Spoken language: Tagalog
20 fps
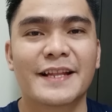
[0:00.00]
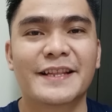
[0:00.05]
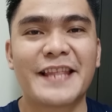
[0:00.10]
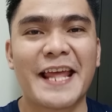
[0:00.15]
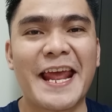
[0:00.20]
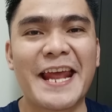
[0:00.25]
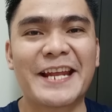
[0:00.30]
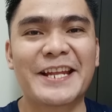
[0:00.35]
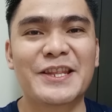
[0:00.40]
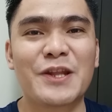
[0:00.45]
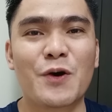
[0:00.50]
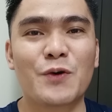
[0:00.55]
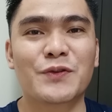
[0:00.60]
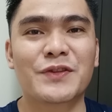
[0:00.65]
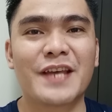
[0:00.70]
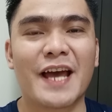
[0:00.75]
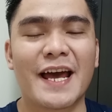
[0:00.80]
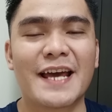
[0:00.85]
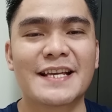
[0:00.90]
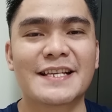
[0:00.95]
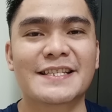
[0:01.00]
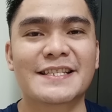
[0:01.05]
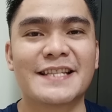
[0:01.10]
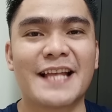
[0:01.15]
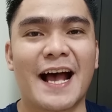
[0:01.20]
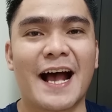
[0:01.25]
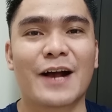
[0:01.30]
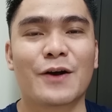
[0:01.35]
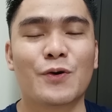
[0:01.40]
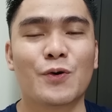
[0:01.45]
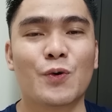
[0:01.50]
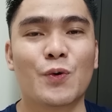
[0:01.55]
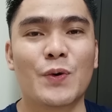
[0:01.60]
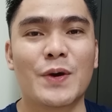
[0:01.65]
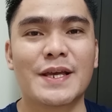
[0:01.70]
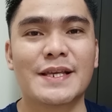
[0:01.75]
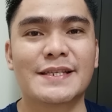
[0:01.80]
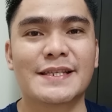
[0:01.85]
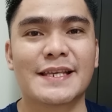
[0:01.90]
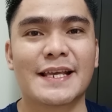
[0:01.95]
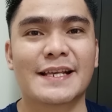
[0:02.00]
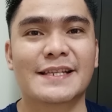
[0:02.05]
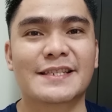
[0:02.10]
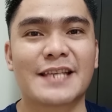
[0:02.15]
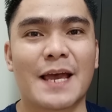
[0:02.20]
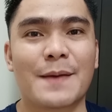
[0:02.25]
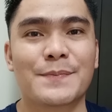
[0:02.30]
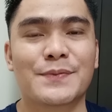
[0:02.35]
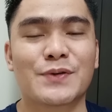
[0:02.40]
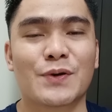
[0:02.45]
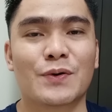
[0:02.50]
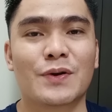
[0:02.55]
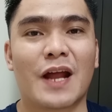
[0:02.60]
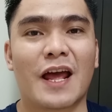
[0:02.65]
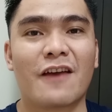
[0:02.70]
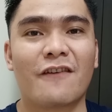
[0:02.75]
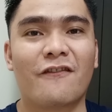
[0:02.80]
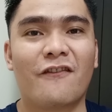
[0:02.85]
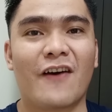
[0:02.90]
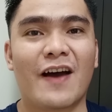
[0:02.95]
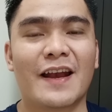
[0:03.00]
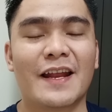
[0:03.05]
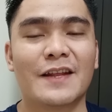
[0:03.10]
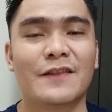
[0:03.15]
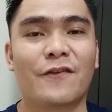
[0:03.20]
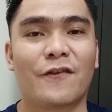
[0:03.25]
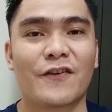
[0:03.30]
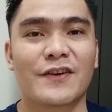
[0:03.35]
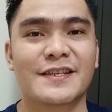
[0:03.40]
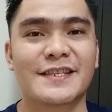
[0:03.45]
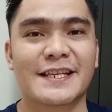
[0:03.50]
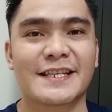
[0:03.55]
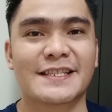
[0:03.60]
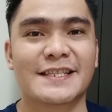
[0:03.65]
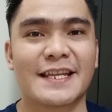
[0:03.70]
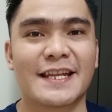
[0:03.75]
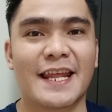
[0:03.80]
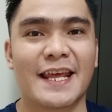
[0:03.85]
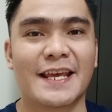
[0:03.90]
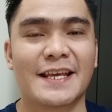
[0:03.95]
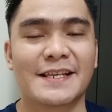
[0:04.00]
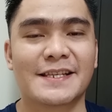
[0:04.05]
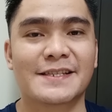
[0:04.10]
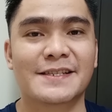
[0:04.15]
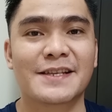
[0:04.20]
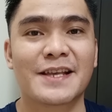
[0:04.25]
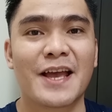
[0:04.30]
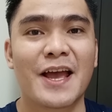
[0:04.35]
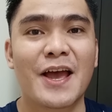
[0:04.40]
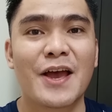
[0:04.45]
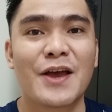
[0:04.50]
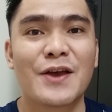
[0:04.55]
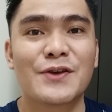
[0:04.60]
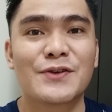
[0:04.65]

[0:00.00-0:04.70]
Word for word: Take note guys na ang OEC exemption ay valid for 60 days.